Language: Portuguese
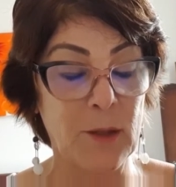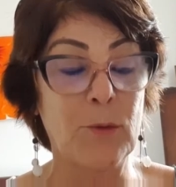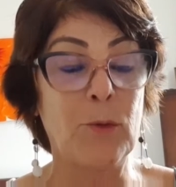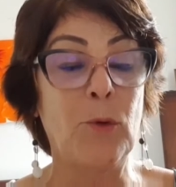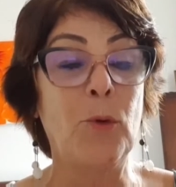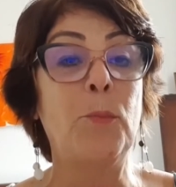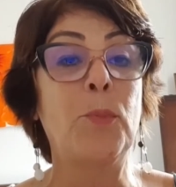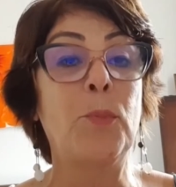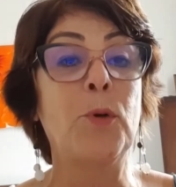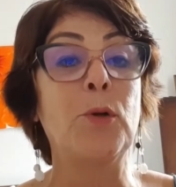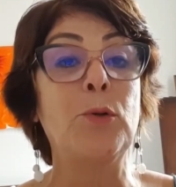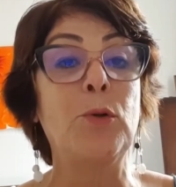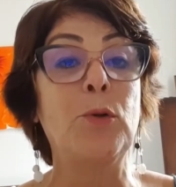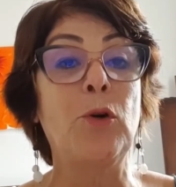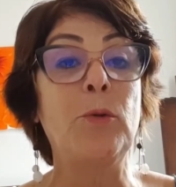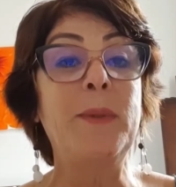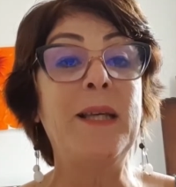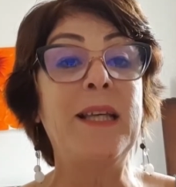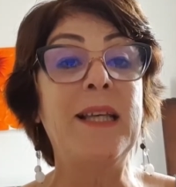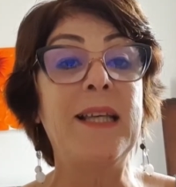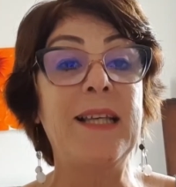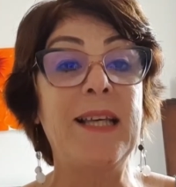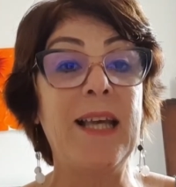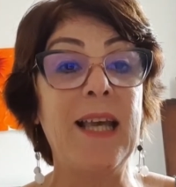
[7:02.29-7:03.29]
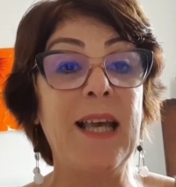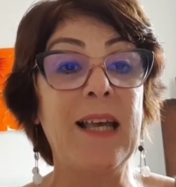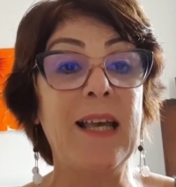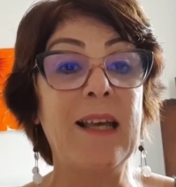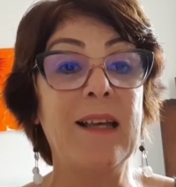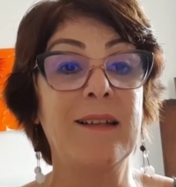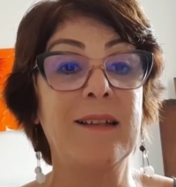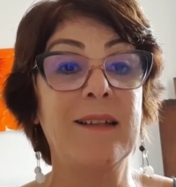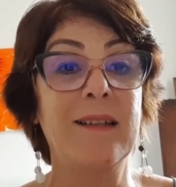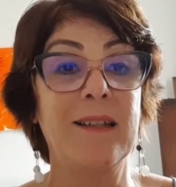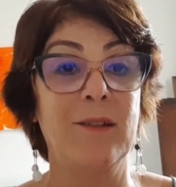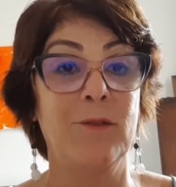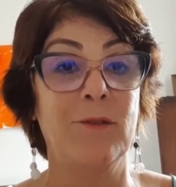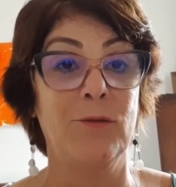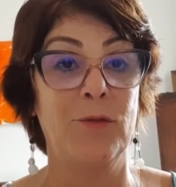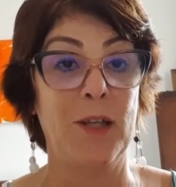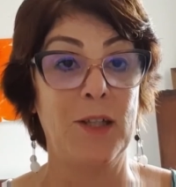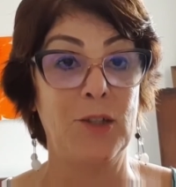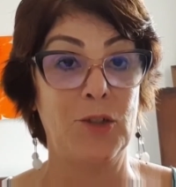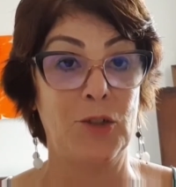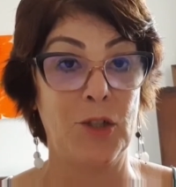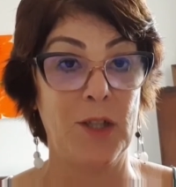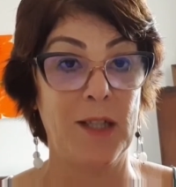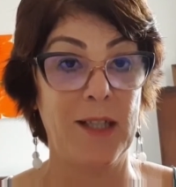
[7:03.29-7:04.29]
com o pronome que em
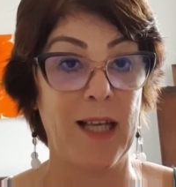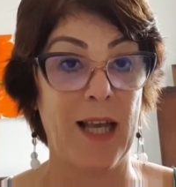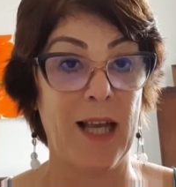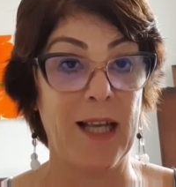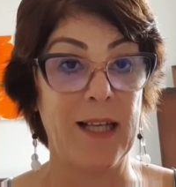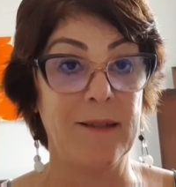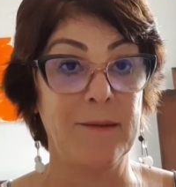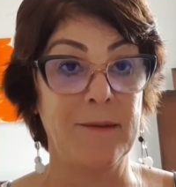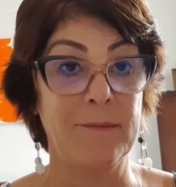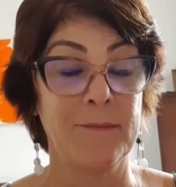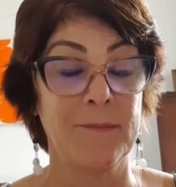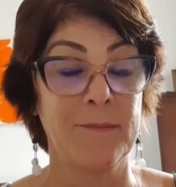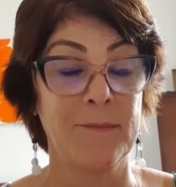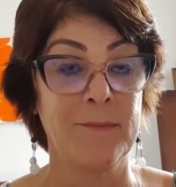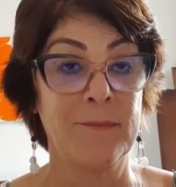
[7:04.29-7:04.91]
vez de quem.